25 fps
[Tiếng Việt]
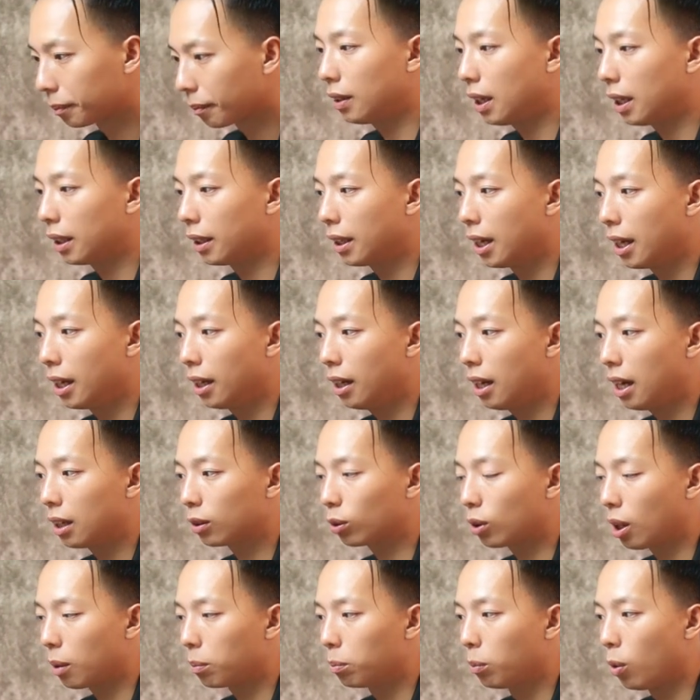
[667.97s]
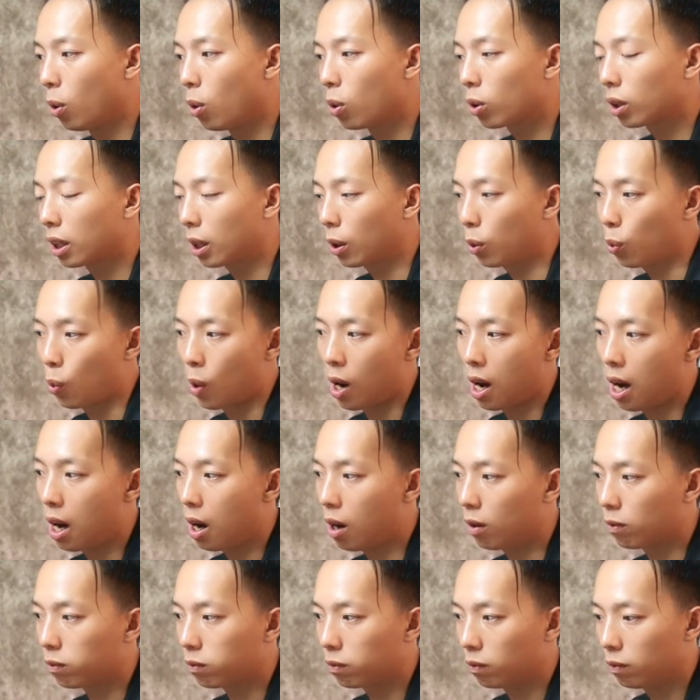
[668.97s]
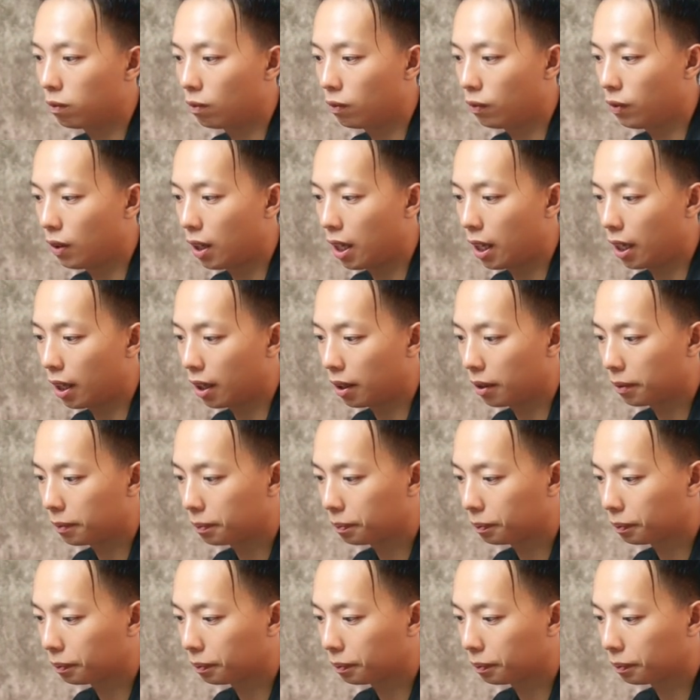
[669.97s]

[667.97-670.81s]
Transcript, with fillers: Và đấy là toàn bộ cái khóa học về